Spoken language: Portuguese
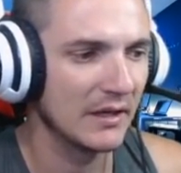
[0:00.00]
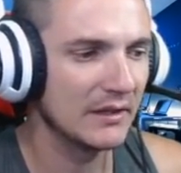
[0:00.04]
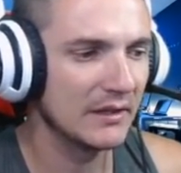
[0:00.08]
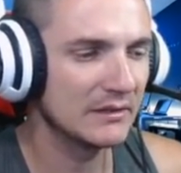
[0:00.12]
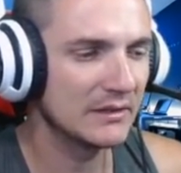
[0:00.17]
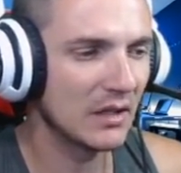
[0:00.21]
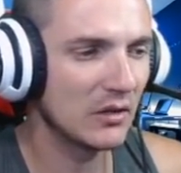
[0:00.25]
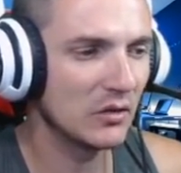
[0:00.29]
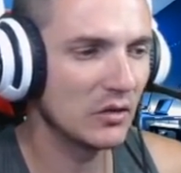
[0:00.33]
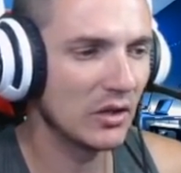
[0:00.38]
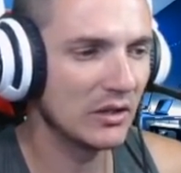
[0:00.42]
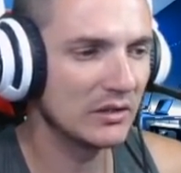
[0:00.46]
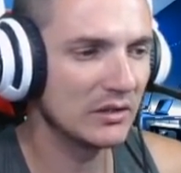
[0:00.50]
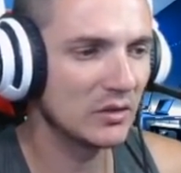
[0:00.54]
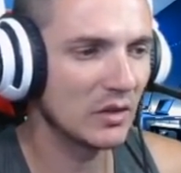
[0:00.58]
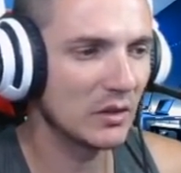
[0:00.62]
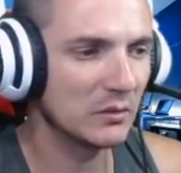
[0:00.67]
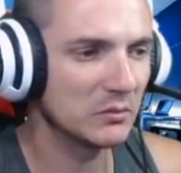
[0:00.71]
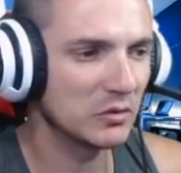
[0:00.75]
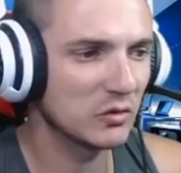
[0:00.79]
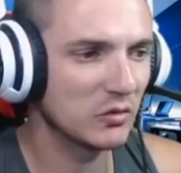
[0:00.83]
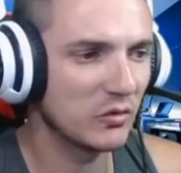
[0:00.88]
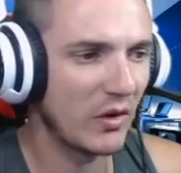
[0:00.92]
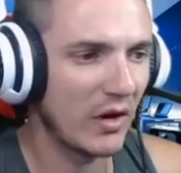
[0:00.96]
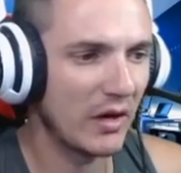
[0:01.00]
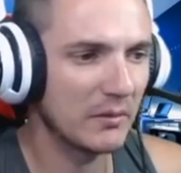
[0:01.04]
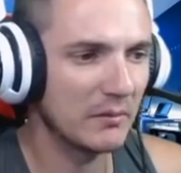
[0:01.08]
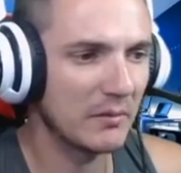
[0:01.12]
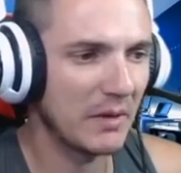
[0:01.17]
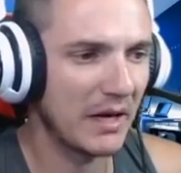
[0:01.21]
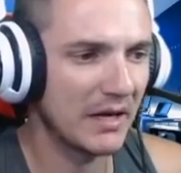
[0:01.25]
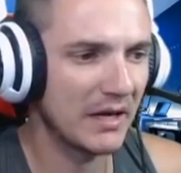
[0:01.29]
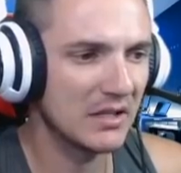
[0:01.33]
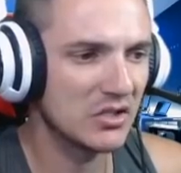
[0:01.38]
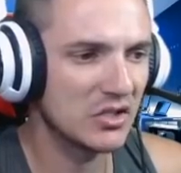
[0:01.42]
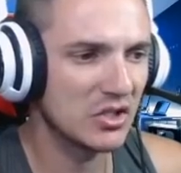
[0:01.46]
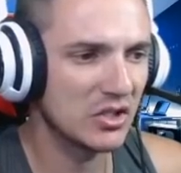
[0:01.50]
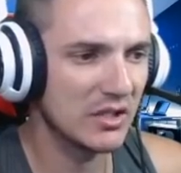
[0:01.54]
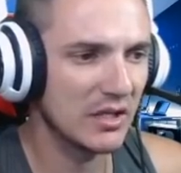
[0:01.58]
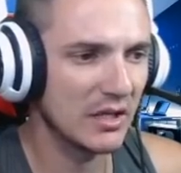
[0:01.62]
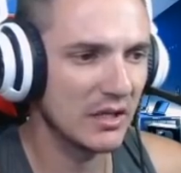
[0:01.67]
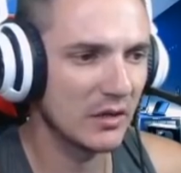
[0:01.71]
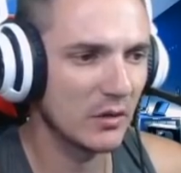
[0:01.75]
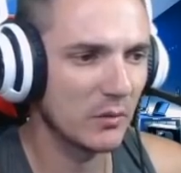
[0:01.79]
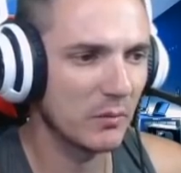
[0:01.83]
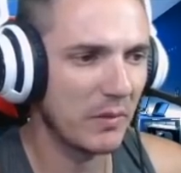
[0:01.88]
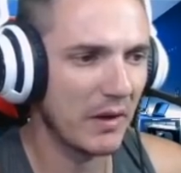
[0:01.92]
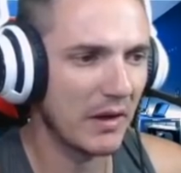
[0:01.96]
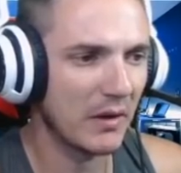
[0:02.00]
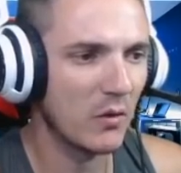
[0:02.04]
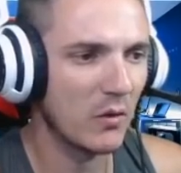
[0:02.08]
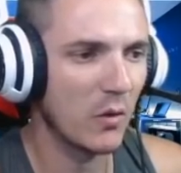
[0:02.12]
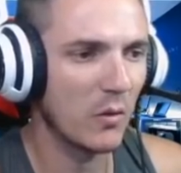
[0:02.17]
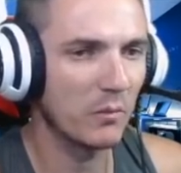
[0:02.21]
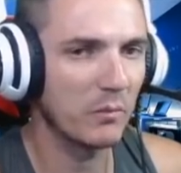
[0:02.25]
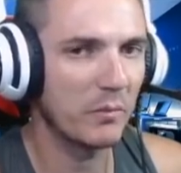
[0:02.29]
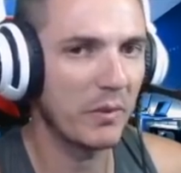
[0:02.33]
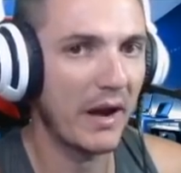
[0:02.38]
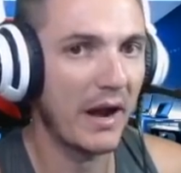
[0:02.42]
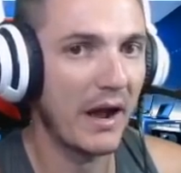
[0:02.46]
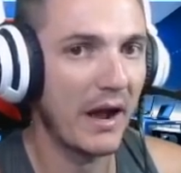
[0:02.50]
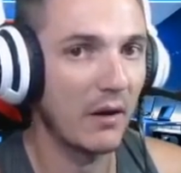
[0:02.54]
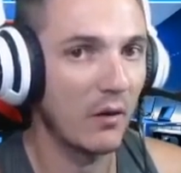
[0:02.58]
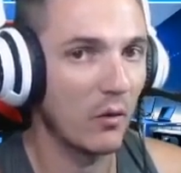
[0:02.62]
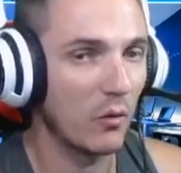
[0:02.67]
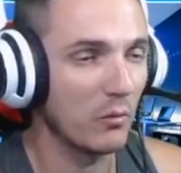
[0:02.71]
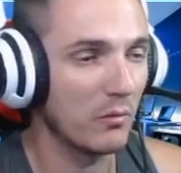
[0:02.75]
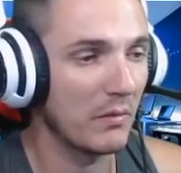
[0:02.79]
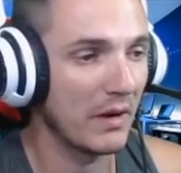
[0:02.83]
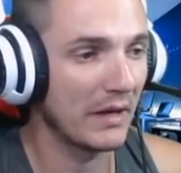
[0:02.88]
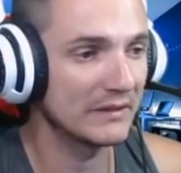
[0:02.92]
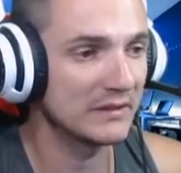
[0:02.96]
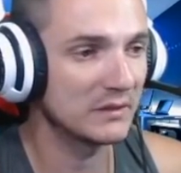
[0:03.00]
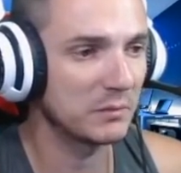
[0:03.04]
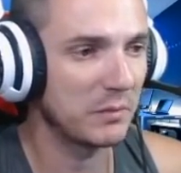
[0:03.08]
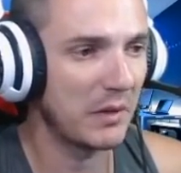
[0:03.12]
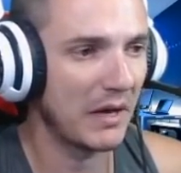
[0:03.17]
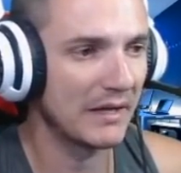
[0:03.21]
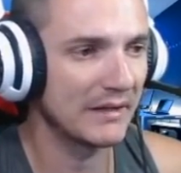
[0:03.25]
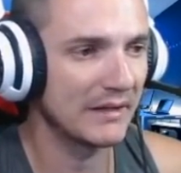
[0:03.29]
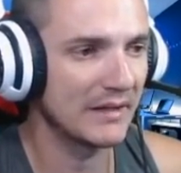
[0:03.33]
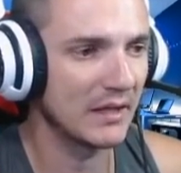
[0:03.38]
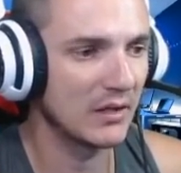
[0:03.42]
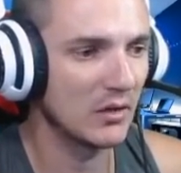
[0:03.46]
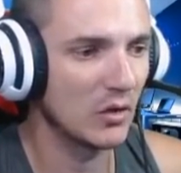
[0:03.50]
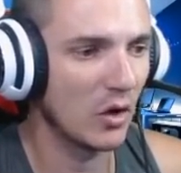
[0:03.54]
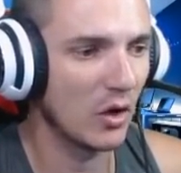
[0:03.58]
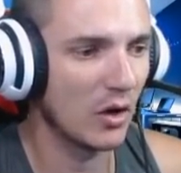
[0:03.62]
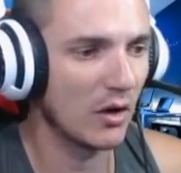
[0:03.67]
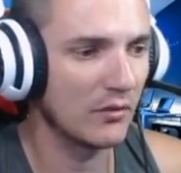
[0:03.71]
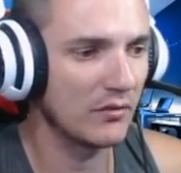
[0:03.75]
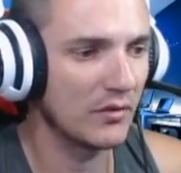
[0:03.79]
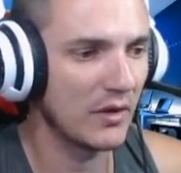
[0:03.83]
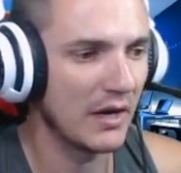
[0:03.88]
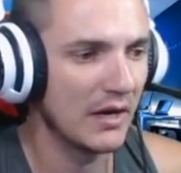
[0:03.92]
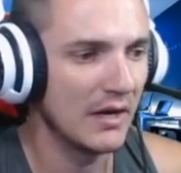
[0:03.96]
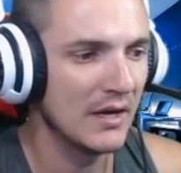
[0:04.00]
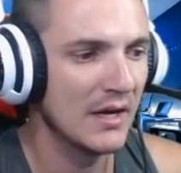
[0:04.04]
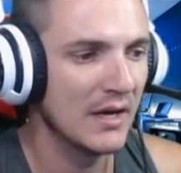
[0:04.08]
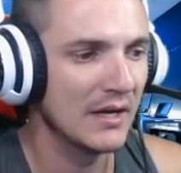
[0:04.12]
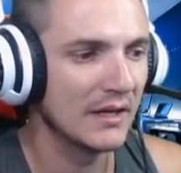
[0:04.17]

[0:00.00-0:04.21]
Então nós vamos farmar dinheiro para comprar uma espada nova